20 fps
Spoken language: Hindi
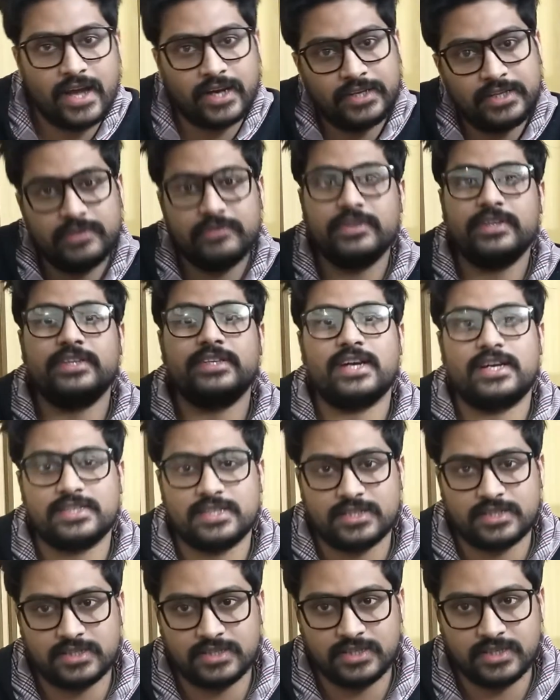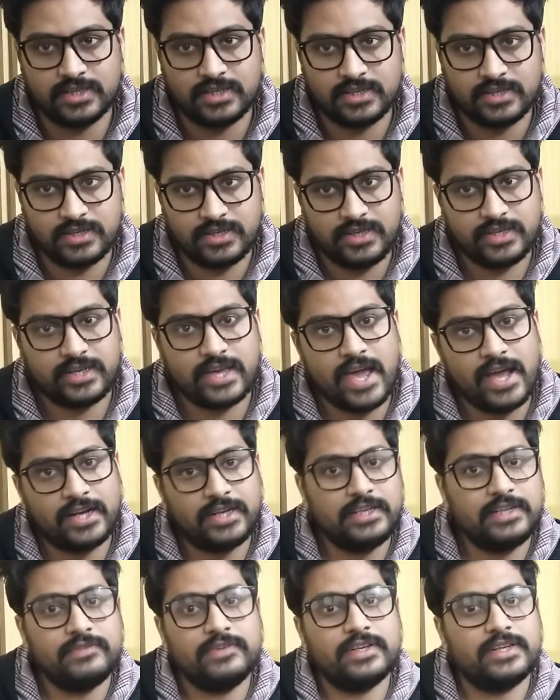एक्टिविटी आ जाती है एक
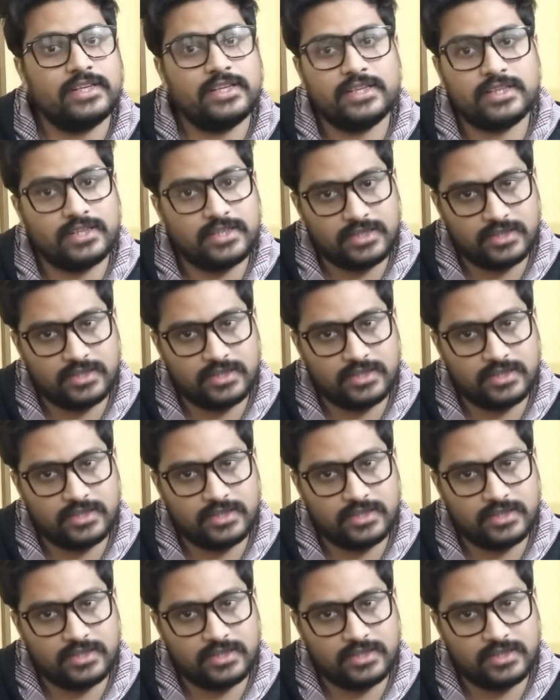एक्टिविटी